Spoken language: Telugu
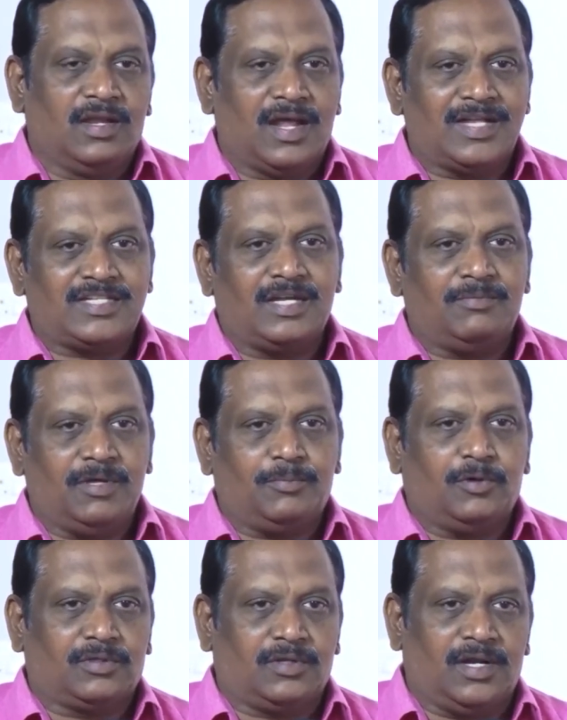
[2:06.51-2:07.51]
నాశనం
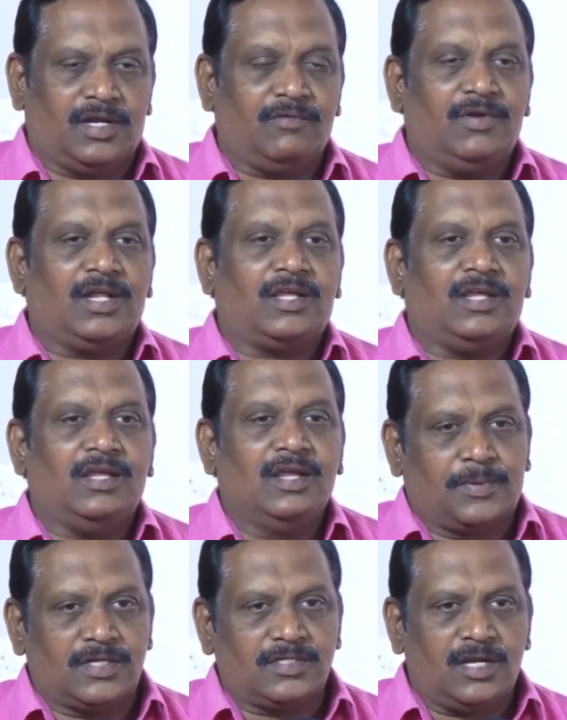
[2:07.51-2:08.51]
అయిపోతున్నాయి అంటే వీళ్ళకి
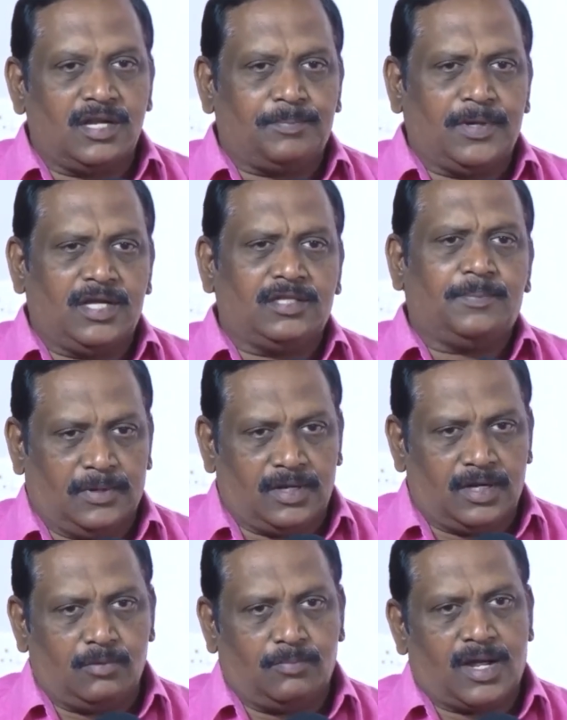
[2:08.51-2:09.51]
ప్రజల పేద
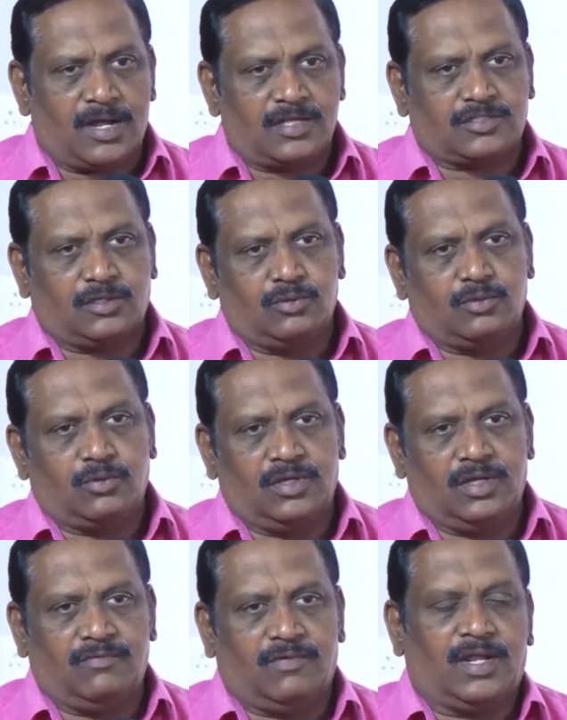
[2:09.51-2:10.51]
పిల్లలు బాగా
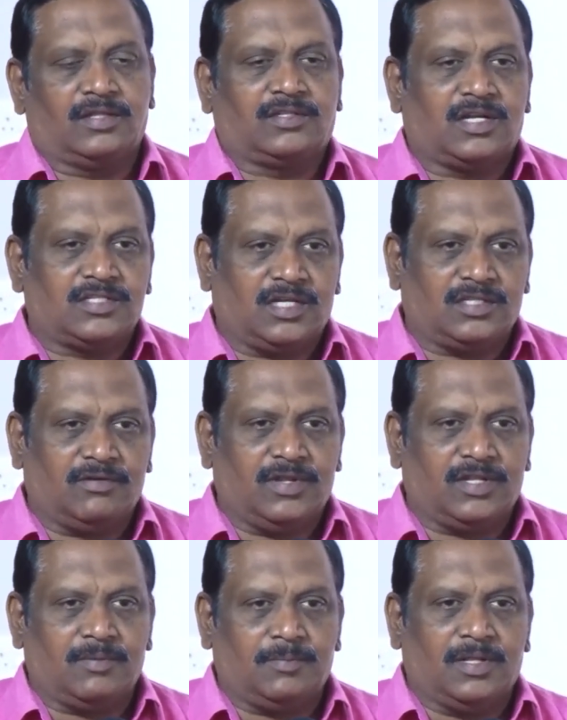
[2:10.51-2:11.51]
చదువుకొని వాళ్ళ అంతర్జాతీయ
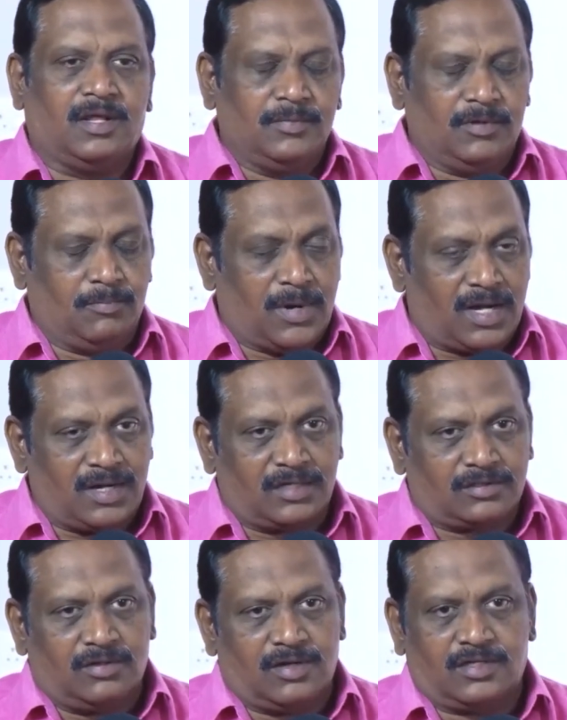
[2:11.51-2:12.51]
వేదిక మీద మేము
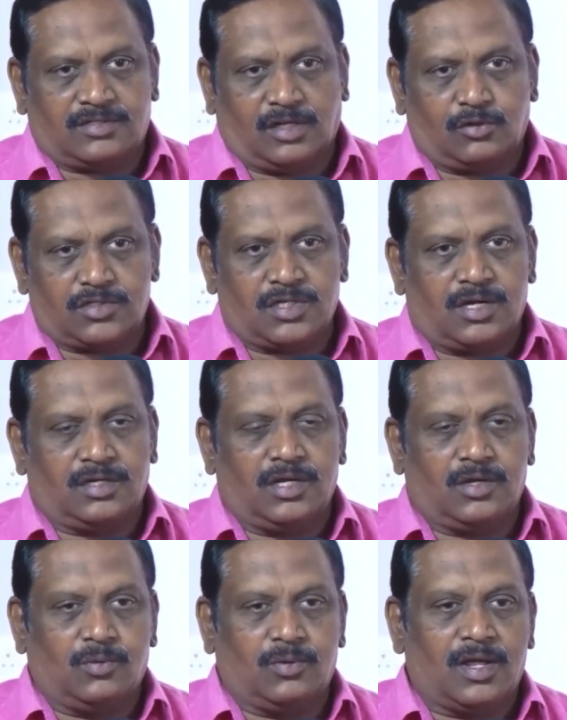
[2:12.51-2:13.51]
మాట్లాడుతున్నారనే సంతోషం
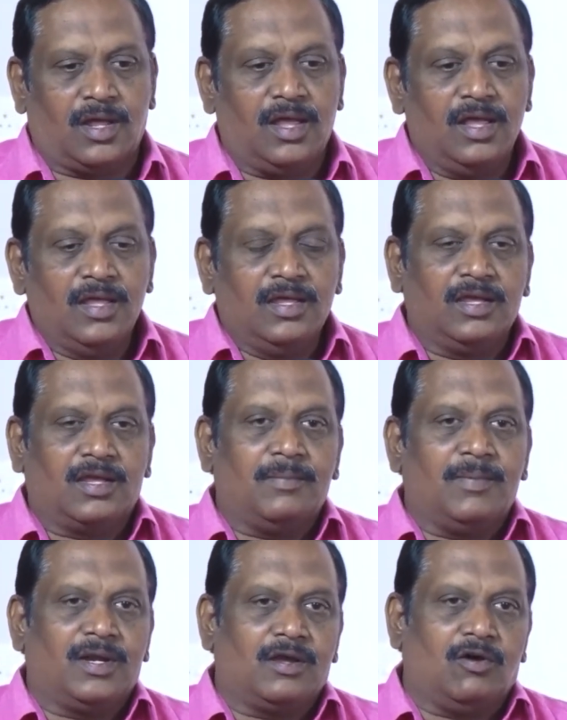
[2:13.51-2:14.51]
కంటే కూడా ఇంకా
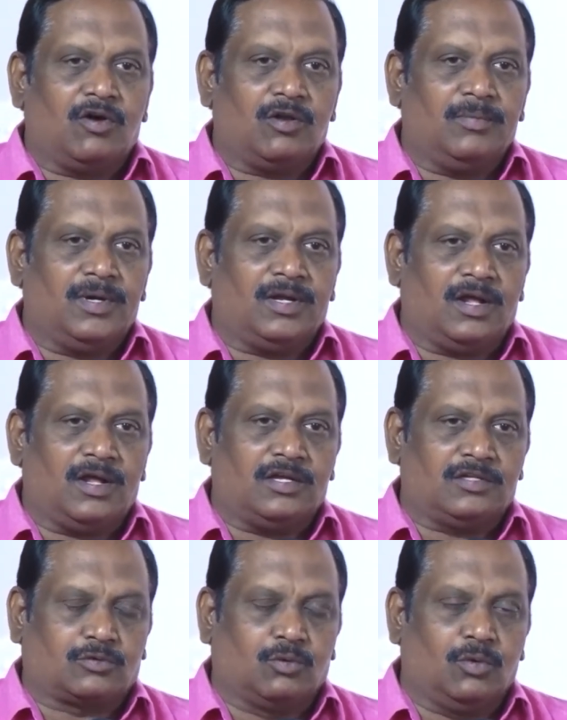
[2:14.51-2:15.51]
మన గవర్నమెంట్
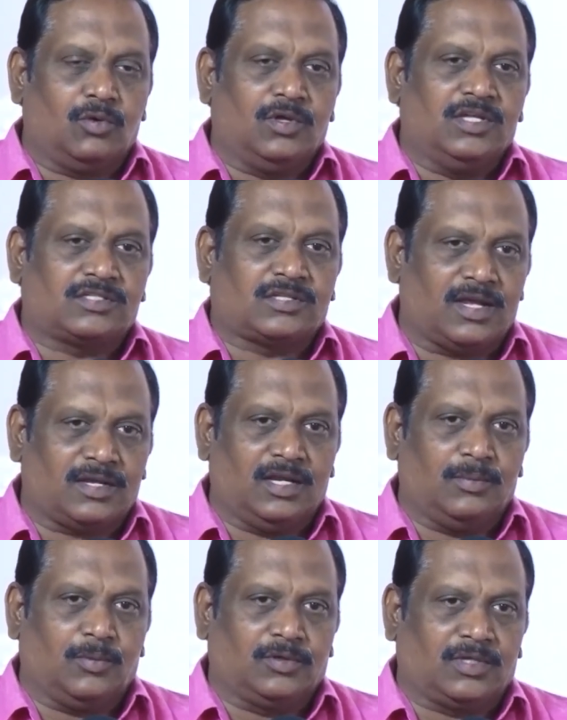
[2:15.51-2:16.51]
స్కూల్లో ఈ స్థాయికి
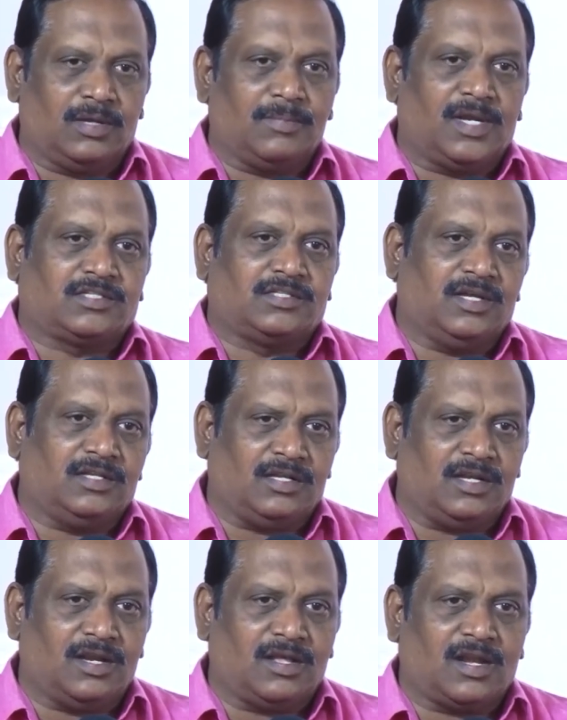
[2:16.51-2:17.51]
వెళ్ళిపోతే మన
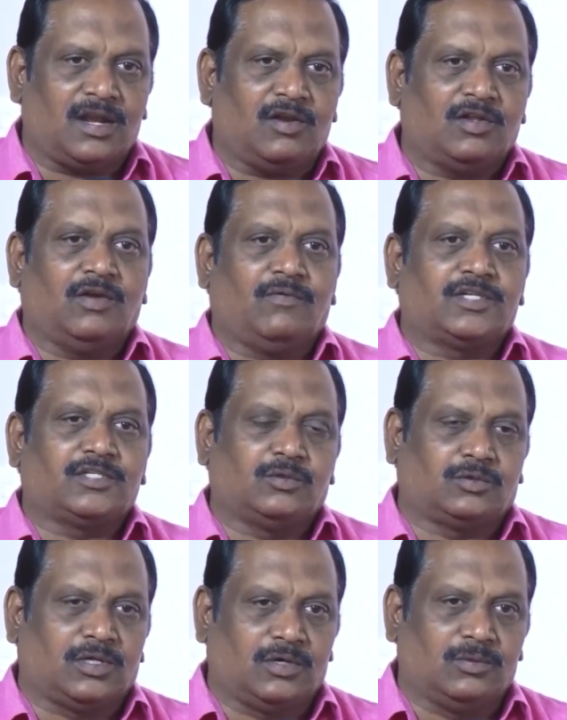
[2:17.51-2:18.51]
చైతన్య నారాయణలో ఎవడు
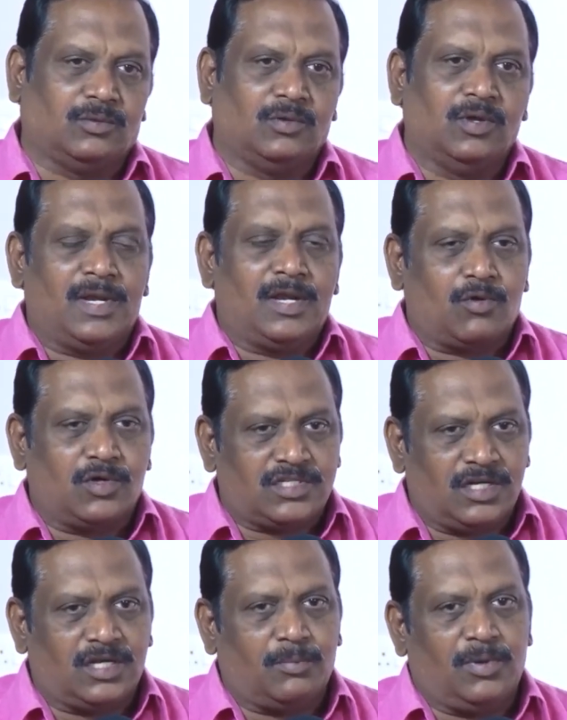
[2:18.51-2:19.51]
చదువుతాడు మనకు
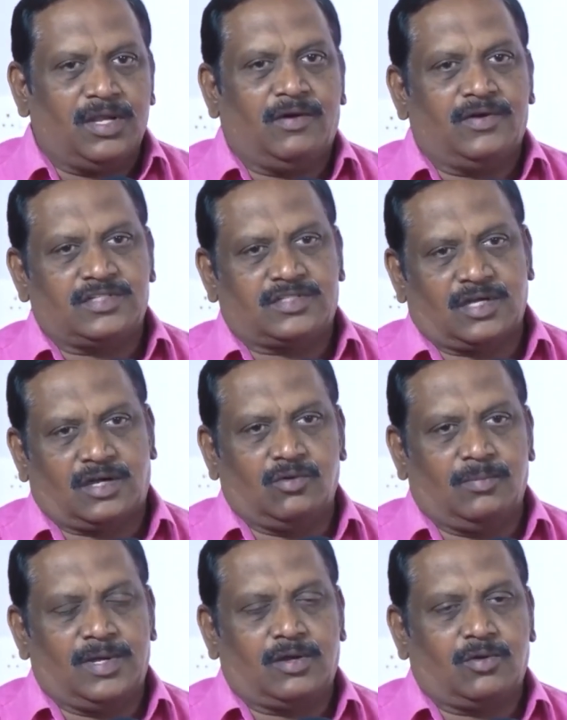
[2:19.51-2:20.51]
వచ్చే డబ్బులు ఎవడిస్తాడు
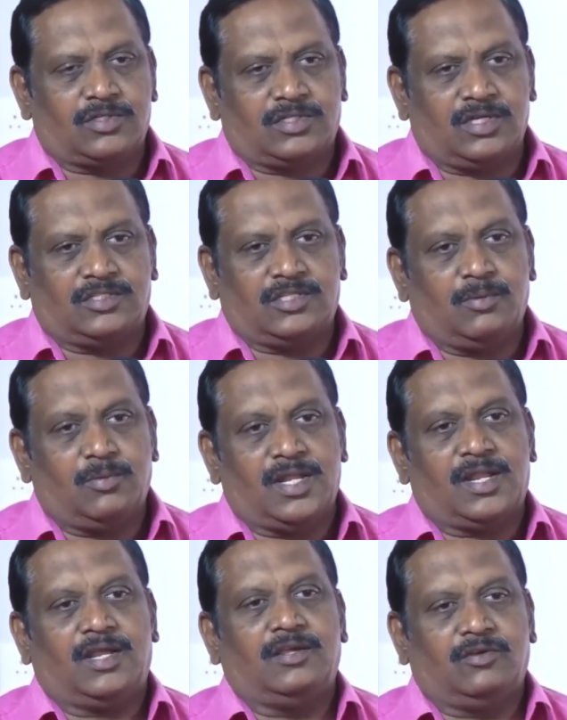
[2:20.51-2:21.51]
మనకు వచ్చే జేబులు
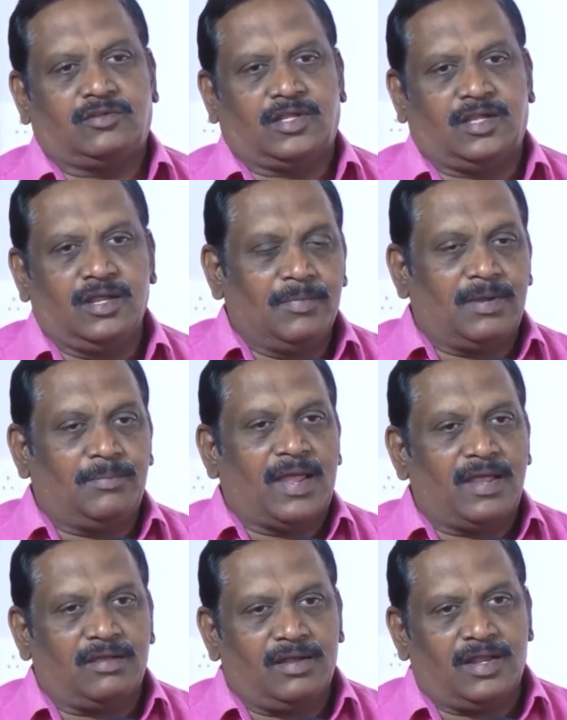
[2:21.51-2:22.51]
ఎలా నిండుతాయి మన
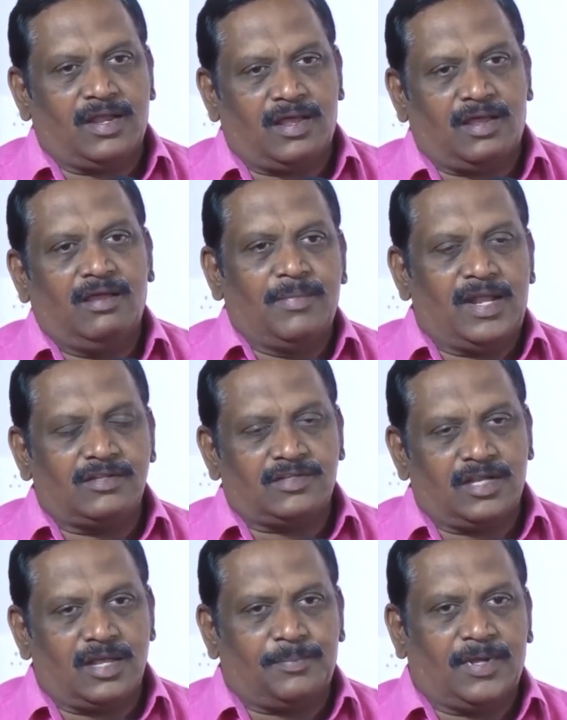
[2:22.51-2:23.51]
బ్యాంకులు ఎలా బ్యాలెన్స్
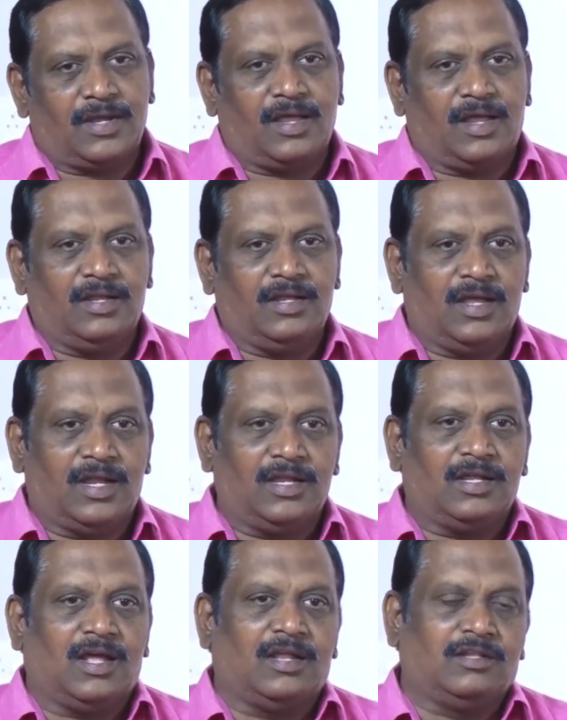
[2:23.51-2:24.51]
ఎలా పెరగాలి
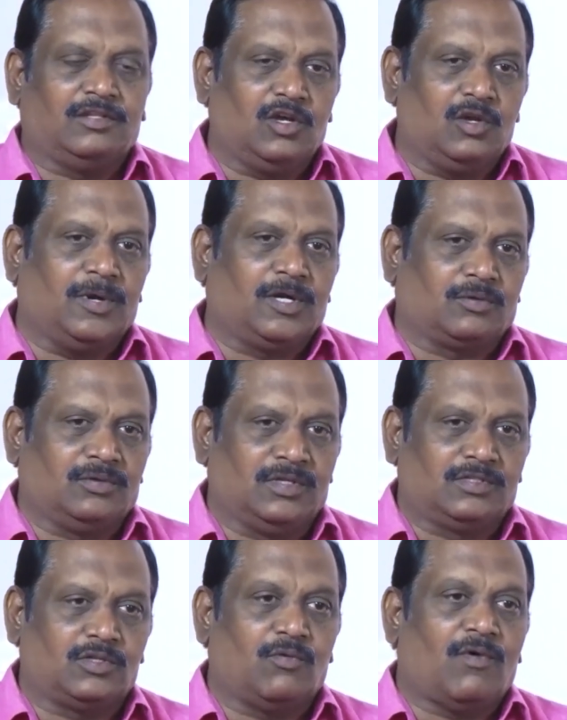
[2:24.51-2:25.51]
అని దిగులు పట్టుకుంది
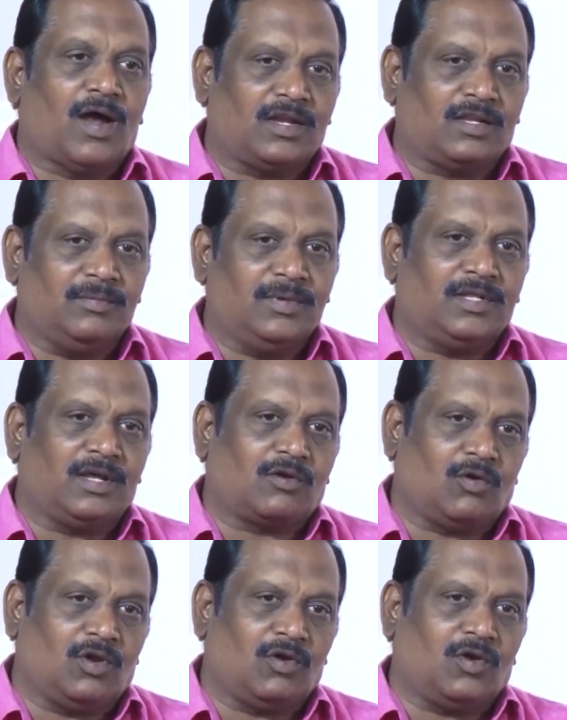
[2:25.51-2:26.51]
సో వాటి మీద
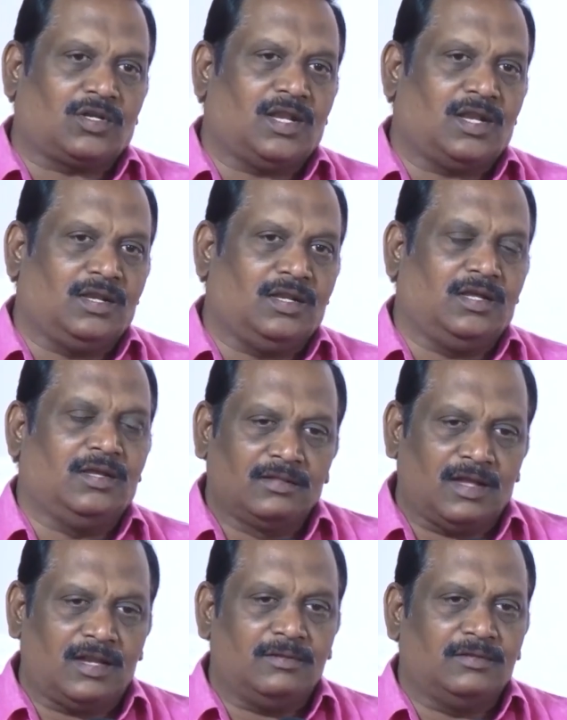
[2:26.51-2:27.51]
కొల్లగొట్టాలని
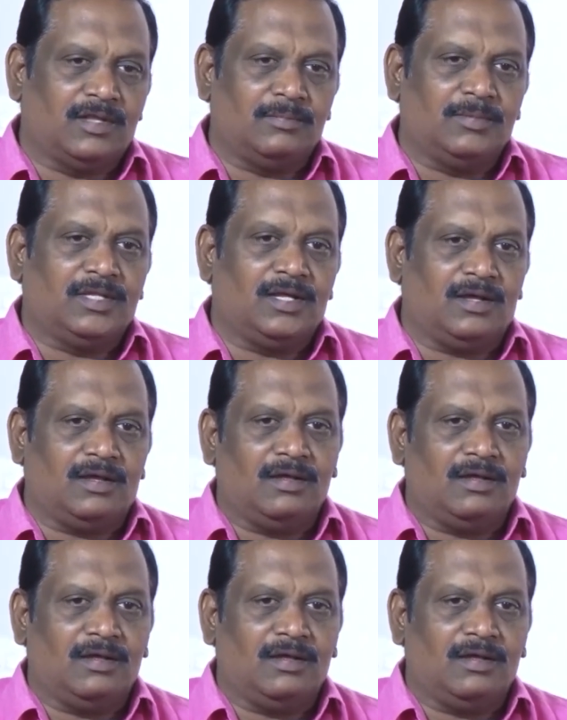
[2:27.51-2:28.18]
దాని దాని మీద